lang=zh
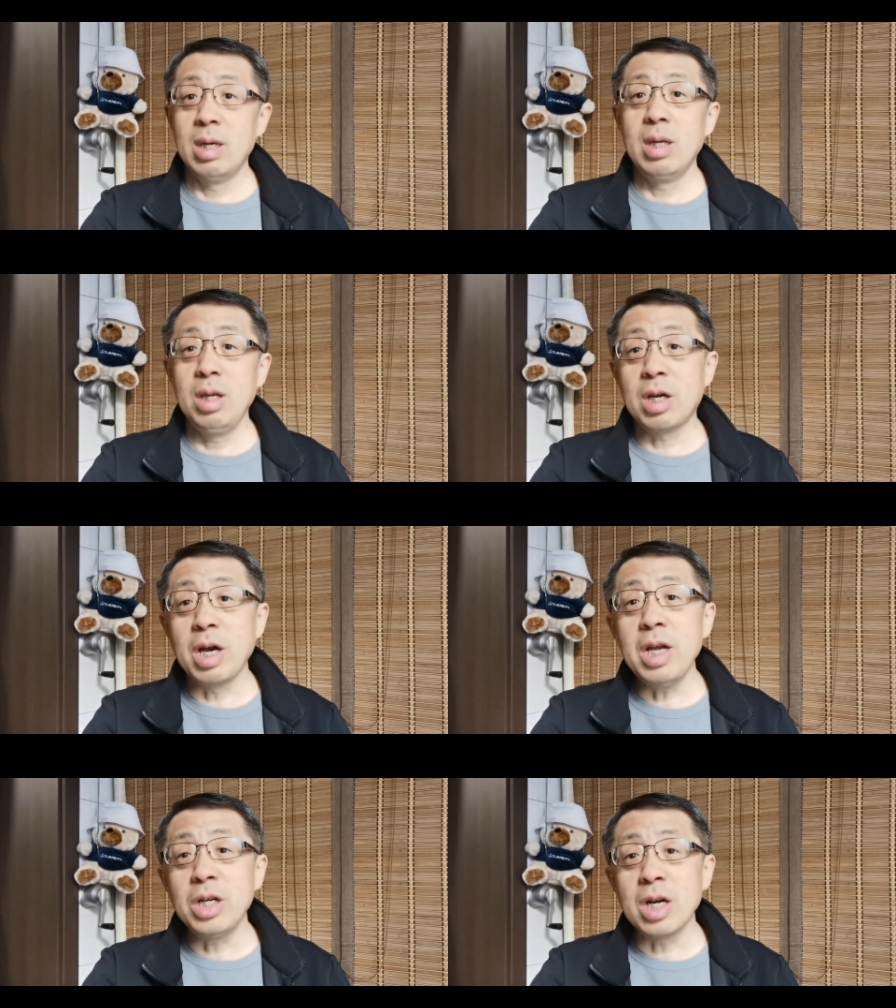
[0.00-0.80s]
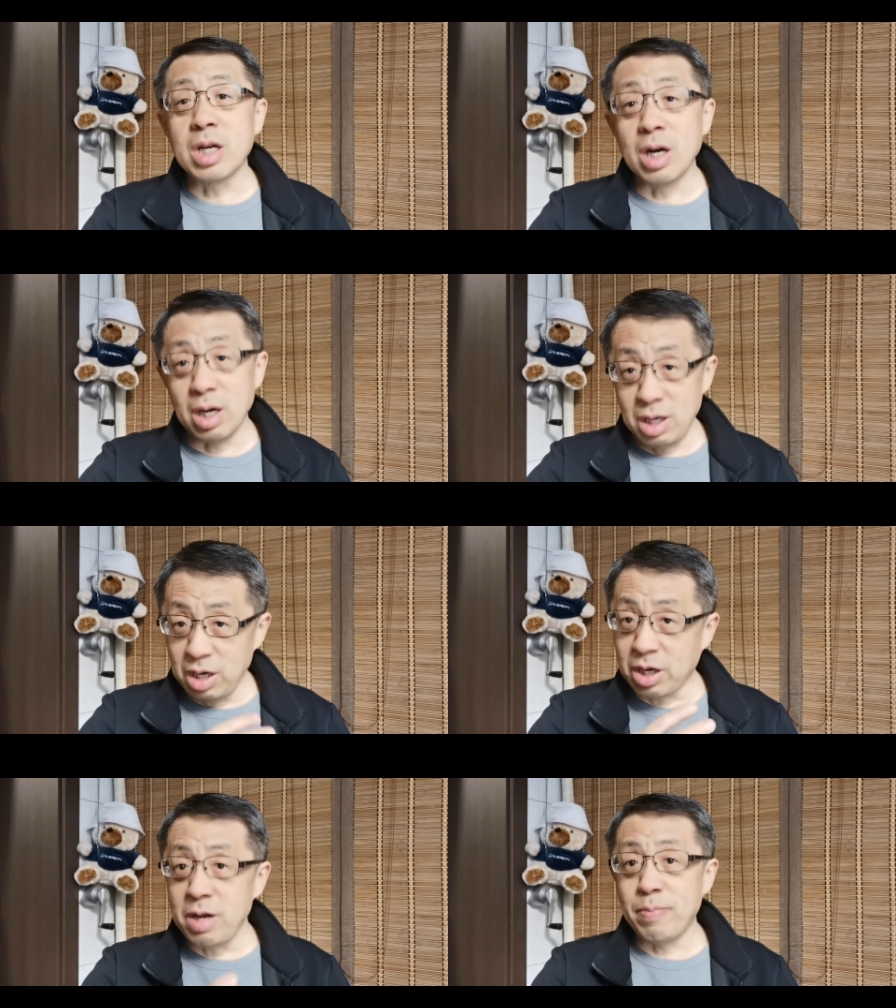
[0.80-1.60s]
你可以认可，
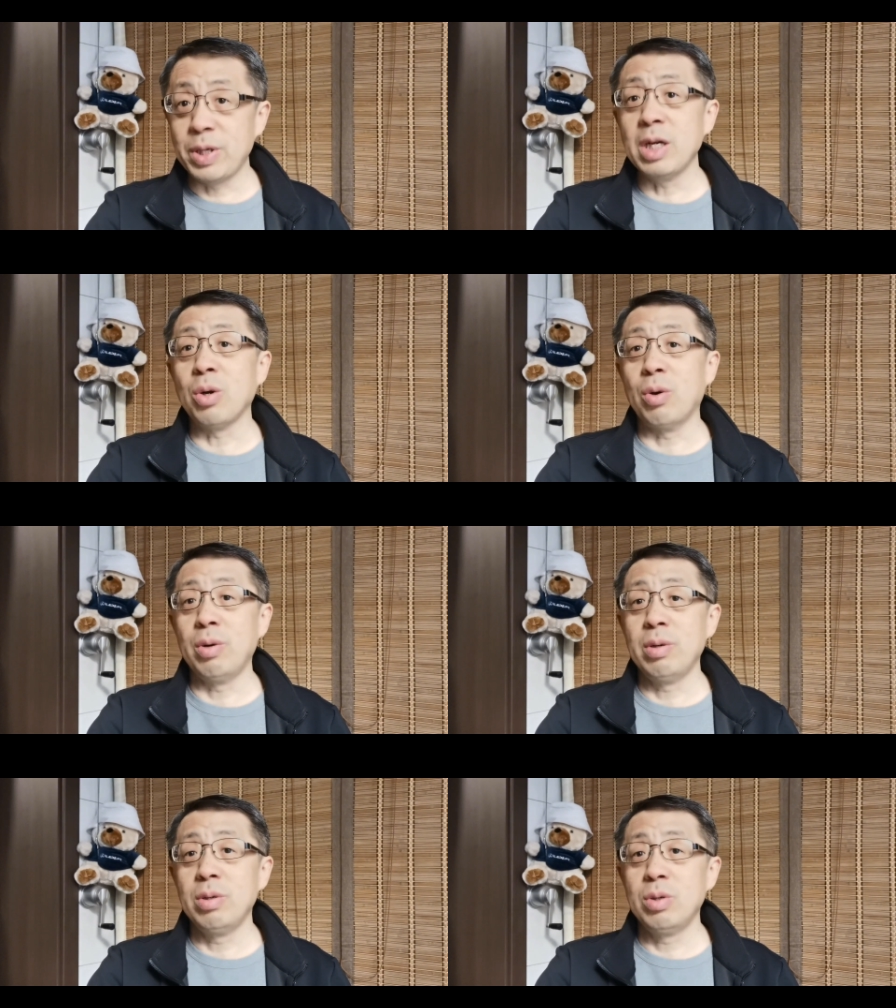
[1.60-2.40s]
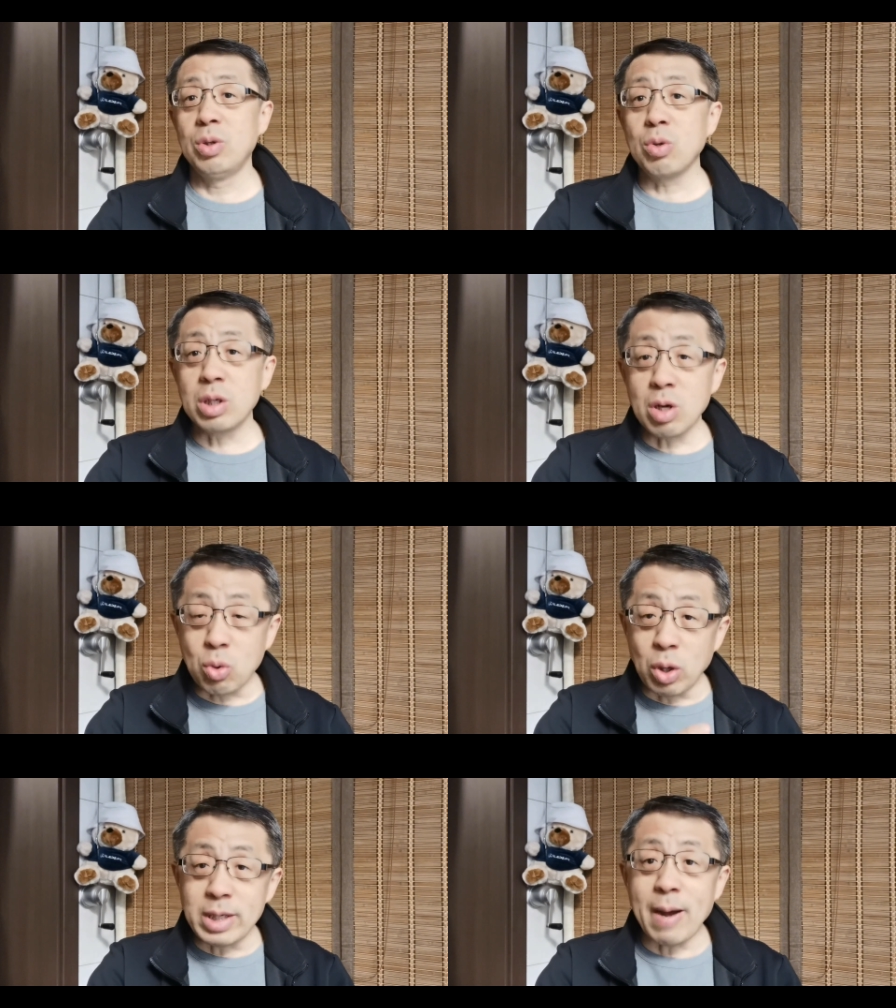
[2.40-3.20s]
你可以不认同。如果这个
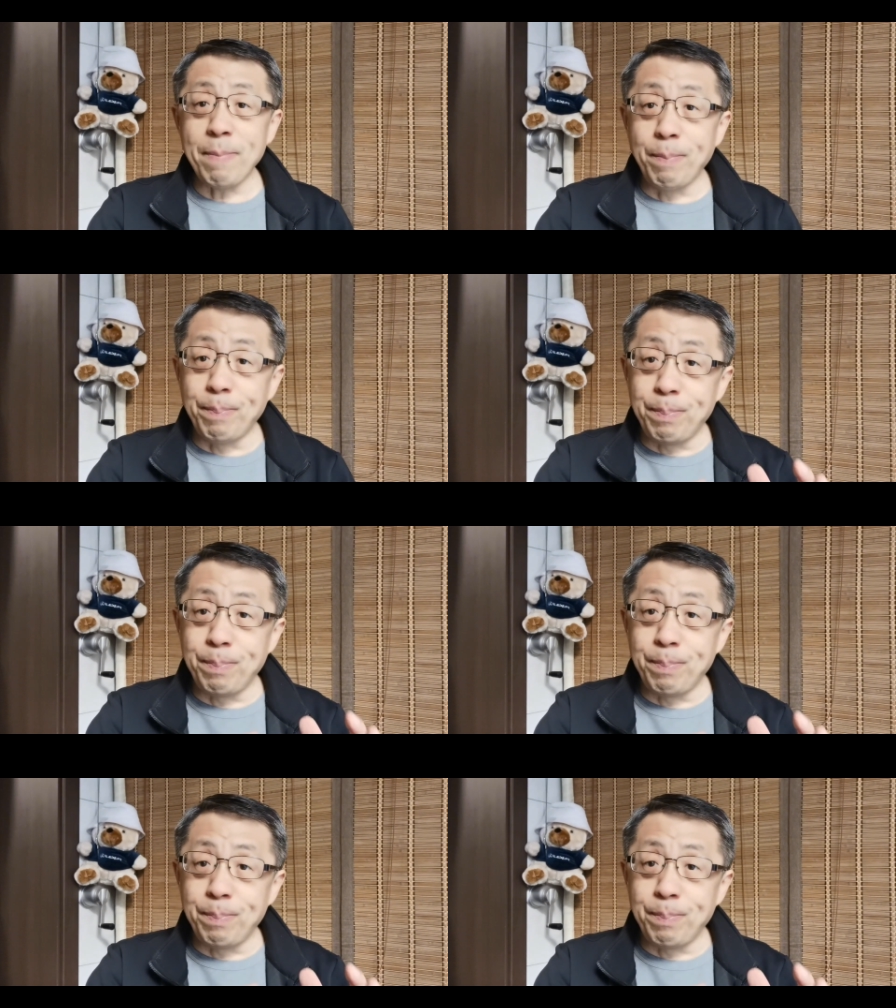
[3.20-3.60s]
国家